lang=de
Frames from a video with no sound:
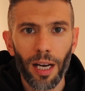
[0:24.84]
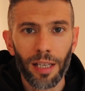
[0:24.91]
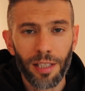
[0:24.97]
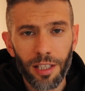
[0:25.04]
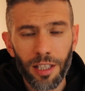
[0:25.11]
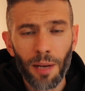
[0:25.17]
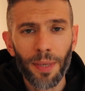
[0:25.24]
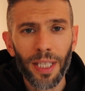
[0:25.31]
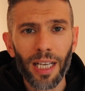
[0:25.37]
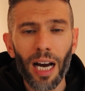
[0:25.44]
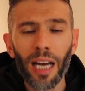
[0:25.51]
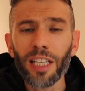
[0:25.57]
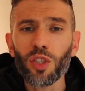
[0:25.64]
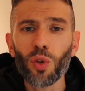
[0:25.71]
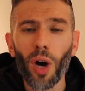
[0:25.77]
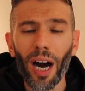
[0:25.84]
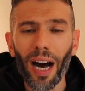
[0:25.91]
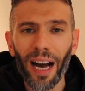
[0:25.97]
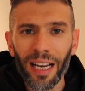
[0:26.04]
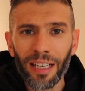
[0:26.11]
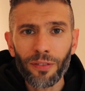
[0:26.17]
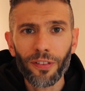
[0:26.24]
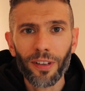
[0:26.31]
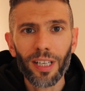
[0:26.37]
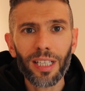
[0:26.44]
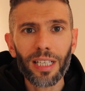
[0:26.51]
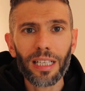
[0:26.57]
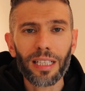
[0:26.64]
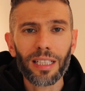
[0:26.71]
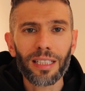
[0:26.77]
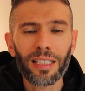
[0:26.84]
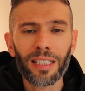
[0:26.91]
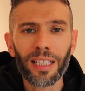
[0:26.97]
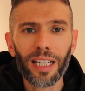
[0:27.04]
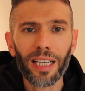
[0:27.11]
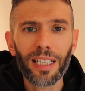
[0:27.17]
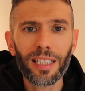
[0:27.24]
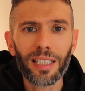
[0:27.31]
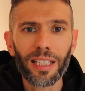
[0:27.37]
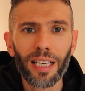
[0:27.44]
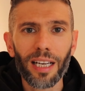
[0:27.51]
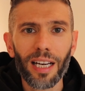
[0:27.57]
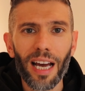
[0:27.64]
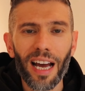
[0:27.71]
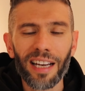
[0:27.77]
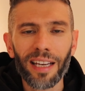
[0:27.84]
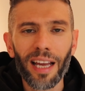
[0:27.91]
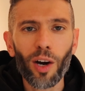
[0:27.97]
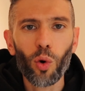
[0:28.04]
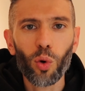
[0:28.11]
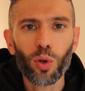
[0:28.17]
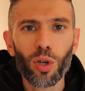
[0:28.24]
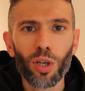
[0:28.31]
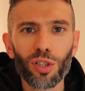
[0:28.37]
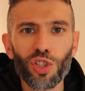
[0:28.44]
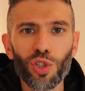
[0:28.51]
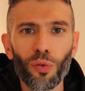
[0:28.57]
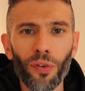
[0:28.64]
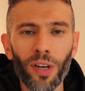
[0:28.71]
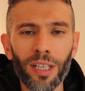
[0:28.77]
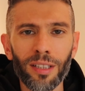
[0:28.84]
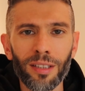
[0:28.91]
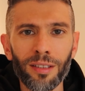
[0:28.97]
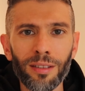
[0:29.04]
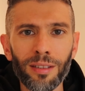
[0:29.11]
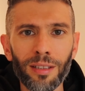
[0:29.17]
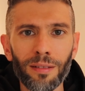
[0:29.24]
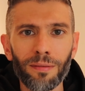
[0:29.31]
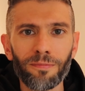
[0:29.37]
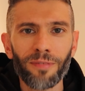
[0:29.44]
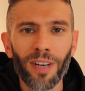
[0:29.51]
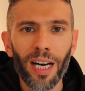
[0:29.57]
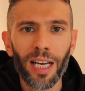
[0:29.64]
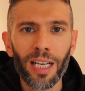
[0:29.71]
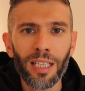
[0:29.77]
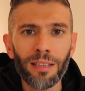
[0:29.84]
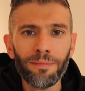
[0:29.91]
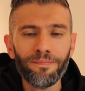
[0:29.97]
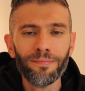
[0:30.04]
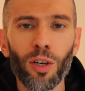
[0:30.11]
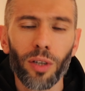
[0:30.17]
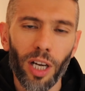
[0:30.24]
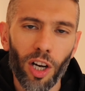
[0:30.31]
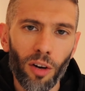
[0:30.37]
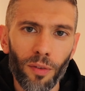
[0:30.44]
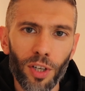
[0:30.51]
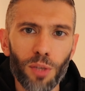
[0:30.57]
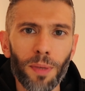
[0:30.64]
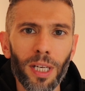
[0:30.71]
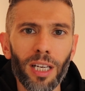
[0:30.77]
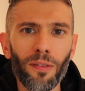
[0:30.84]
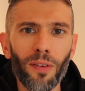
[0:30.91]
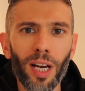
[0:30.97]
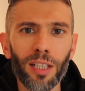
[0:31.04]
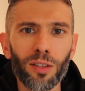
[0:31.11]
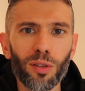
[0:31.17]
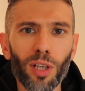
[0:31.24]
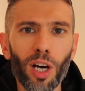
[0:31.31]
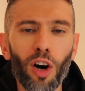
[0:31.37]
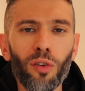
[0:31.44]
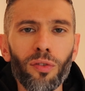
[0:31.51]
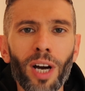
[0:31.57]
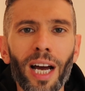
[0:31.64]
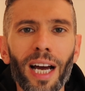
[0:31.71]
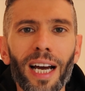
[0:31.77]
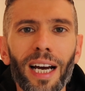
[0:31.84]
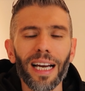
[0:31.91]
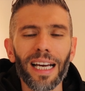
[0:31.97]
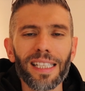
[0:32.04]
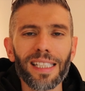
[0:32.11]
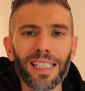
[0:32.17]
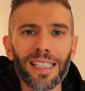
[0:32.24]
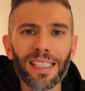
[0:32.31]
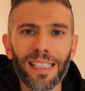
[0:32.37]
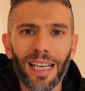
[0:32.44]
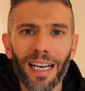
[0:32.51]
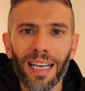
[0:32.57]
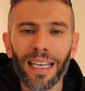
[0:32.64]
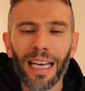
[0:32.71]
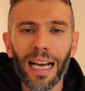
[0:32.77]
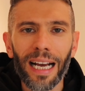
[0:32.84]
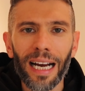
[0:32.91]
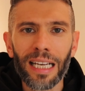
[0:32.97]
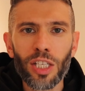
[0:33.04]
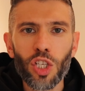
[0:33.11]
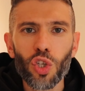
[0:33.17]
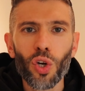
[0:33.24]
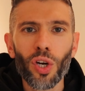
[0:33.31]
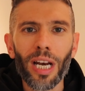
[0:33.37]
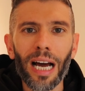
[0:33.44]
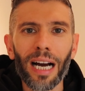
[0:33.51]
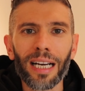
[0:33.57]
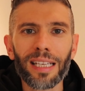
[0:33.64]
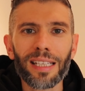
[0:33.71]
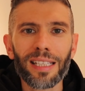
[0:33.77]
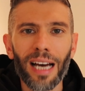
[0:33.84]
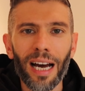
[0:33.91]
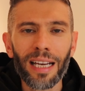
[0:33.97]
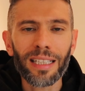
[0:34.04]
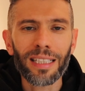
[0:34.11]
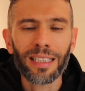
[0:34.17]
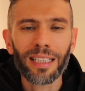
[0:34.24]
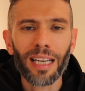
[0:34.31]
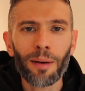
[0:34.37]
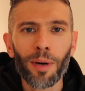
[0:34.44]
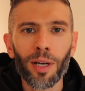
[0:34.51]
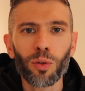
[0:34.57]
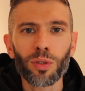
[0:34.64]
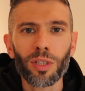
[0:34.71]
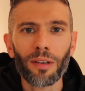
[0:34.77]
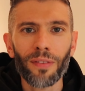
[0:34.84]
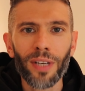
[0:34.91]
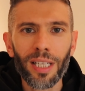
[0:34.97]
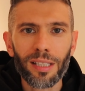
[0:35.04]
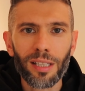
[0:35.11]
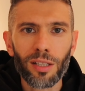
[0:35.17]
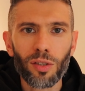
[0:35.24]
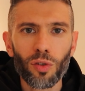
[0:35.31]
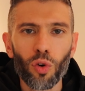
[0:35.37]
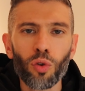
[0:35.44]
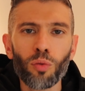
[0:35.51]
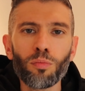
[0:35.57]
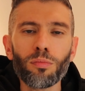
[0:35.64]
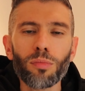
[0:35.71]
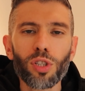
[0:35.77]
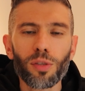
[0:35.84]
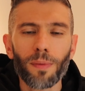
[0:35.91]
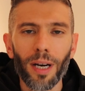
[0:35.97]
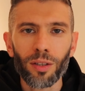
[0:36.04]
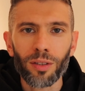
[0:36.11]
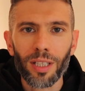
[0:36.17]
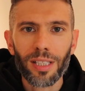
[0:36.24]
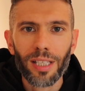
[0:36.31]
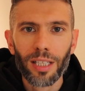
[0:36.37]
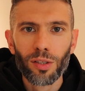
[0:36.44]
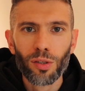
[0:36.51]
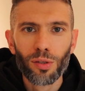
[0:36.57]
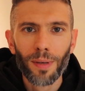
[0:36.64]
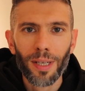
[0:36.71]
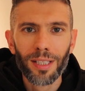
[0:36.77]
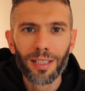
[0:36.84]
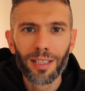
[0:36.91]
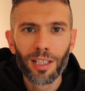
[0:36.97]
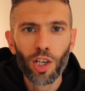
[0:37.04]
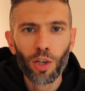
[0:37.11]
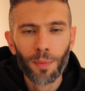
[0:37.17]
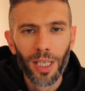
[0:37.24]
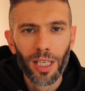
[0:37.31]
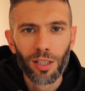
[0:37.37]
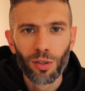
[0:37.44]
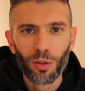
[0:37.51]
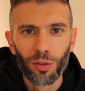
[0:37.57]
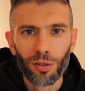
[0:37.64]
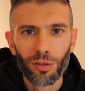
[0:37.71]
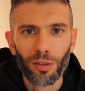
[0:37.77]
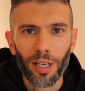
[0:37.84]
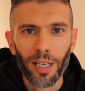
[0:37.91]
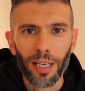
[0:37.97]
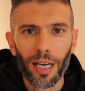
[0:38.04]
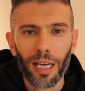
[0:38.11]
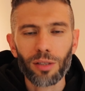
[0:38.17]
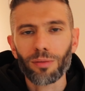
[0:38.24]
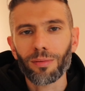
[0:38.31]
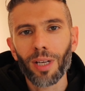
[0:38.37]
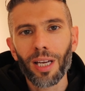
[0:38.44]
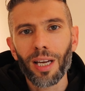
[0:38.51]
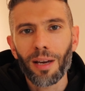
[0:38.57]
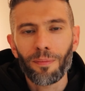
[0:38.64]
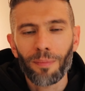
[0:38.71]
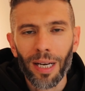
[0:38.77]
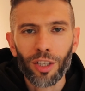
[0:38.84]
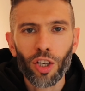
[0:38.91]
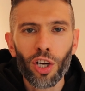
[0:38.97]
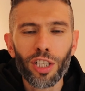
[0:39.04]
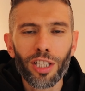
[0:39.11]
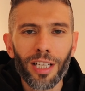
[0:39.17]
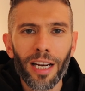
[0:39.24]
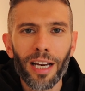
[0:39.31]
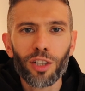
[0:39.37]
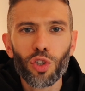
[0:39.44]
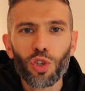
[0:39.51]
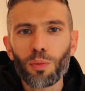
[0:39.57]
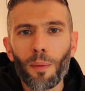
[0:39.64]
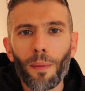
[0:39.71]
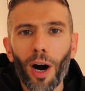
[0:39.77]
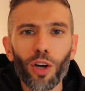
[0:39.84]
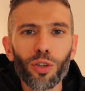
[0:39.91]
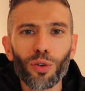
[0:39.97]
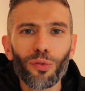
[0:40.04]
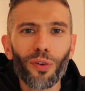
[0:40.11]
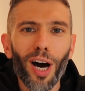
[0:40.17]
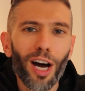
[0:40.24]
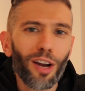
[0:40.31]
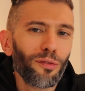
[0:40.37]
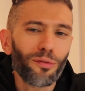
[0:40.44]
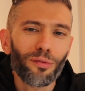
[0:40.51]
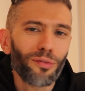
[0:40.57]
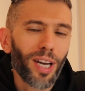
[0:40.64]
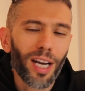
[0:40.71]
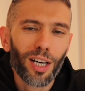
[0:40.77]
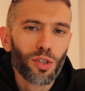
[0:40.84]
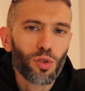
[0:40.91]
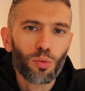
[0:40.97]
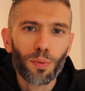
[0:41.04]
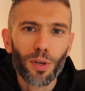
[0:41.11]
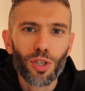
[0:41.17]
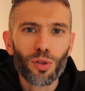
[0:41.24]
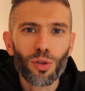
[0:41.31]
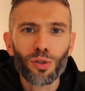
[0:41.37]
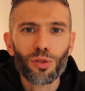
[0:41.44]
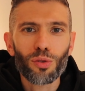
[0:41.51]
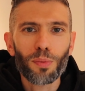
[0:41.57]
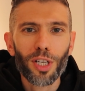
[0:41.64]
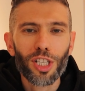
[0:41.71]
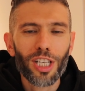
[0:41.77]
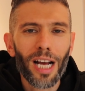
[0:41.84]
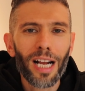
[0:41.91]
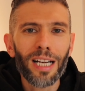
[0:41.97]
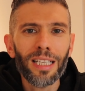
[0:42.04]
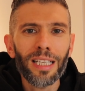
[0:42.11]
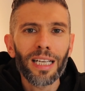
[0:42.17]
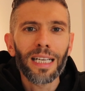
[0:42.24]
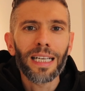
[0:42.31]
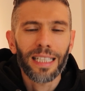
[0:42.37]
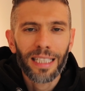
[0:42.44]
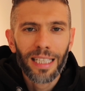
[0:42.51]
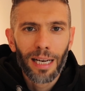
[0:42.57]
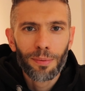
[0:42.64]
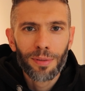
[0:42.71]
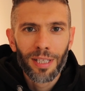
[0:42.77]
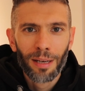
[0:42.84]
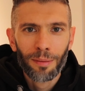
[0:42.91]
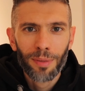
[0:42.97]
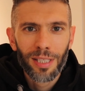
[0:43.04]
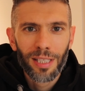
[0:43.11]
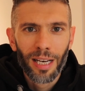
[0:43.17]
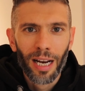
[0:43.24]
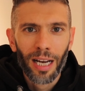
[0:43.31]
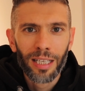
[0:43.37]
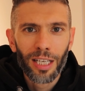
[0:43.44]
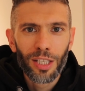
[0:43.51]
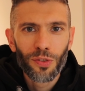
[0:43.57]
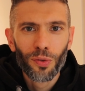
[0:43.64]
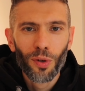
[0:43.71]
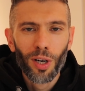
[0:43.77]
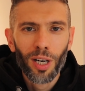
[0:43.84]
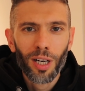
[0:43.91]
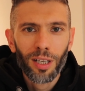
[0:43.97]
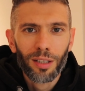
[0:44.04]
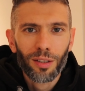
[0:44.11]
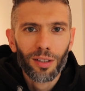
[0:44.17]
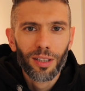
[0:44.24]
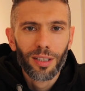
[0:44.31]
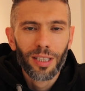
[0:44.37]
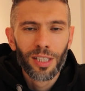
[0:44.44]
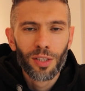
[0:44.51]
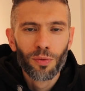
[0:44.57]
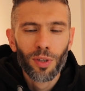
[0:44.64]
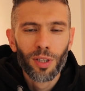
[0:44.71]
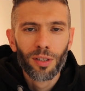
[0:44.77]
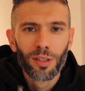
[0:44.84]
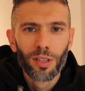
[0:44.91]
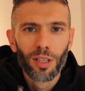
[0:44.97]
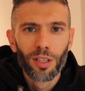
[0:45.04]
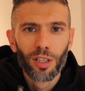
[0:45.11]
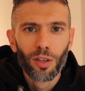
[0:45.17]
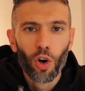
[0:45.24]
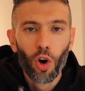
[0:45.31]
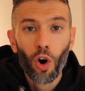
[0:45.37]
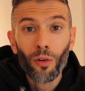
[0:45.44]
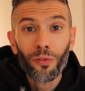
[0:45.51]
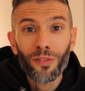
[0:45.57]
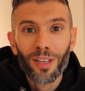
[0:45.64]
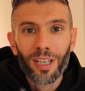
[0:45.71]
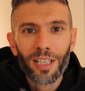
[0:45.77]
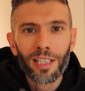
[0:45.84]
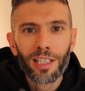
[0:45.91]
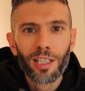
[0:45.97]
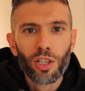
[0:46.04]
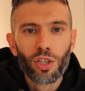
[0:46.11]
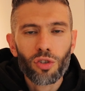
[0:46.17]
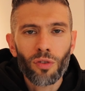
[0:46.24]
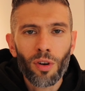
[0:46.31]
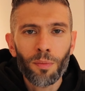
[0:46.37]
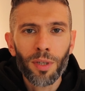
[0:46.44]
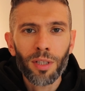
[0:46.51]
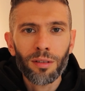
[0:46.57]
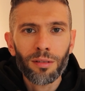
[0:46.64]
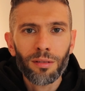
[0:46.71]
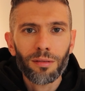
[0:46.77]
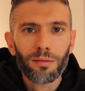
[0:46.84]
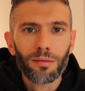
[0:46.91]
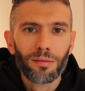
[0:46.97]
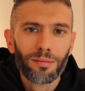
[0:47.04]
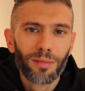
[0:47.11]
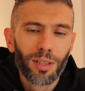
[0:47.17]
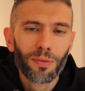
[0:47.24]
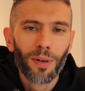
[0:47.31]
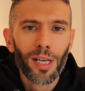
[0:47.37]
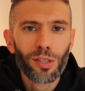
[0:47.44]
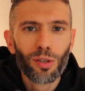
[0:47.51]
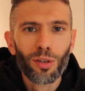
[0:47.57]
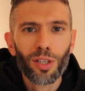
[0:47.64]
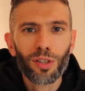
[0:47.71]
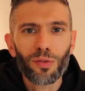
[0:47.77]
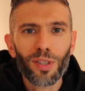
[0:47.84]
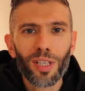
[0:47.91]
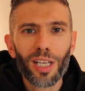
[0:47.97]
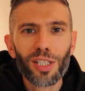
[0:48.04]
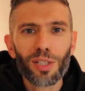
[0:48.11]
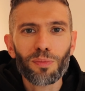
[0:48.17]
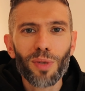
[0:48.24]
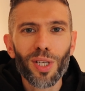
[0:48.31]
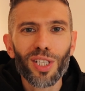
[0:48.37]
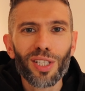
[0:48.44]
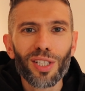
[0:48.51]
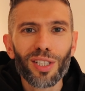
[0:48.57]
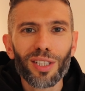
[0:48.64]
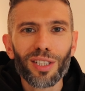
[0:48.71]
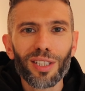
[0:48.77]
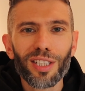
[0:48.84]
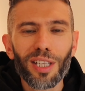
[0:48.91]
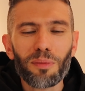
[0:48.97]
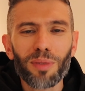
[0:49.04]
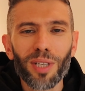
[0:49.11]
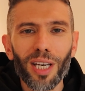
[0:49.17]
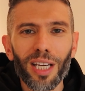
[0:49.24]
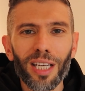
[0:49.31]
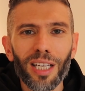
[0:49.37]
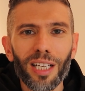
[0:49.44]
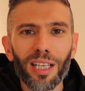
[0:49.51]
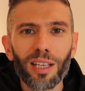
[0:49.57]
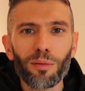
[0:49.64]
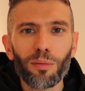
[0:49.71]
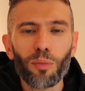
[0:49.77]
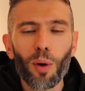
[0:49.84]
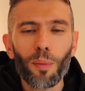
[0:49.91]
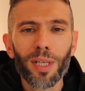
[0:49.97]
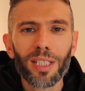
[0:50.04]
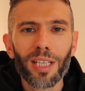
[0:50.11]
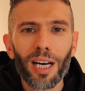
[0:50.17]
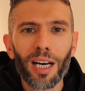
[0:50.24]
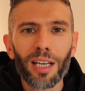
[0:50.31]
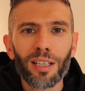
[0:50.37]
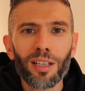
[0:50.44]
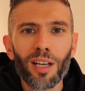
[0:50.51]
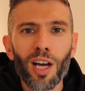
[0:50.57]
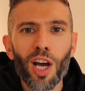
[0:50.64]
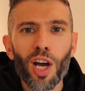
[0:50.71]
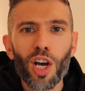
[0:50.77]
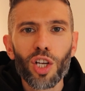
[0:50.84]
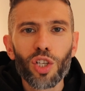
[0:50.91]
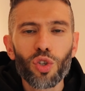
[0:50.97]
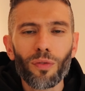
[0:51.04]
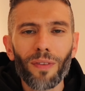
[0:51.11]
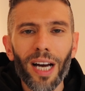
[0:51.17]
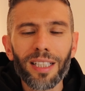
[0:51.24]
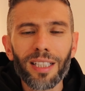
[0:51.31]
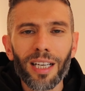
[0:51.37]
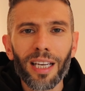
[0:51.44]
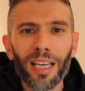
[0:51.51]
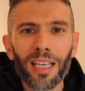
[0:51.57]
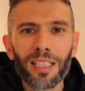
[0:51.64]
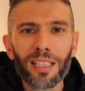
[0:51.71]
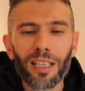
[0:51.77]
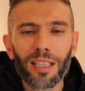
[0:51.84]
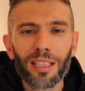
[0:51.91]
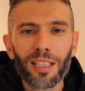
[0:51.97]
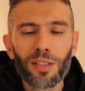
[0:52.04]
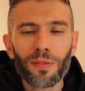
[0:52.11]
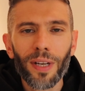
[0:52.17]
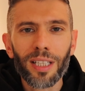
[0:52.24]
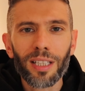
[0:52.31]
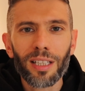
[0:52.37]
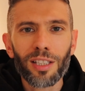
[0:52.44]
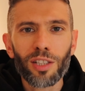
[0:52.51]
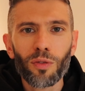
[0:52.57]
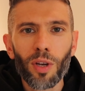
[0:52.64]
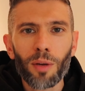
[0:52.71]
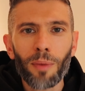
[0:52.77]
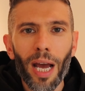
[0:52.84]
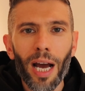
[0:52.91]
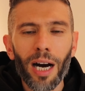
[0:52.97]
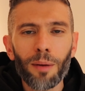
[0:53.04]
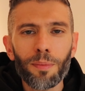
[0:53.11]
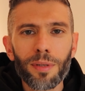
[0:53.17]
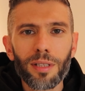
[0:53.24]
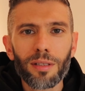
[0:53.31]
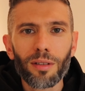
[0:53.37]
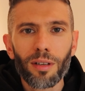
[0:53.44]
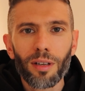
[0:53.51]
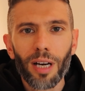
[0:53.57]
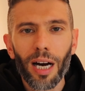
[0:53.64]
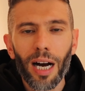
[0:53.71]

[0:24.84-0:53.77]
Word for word: Es ist nämlich gar nicht so einfach, die richtige Ernährung zu finden, weil, da kommen wir später vielleicht noch drauf, es ist ja eine ganz schön lange Zeit, in der man unterwegs ist, um 226 Kilometer zurückzulegen. Also man könnte dir natürlich mit dem Auto fahren, wäre super schön, super schnell. Ich habe es ja ein bisschen anders vor. Es wird äh, hoffentlich schwimmen. Ich weiß noch nicht, wie das mit dem Training momentan so weitergeht. Das Wetter ist wie im Herbst.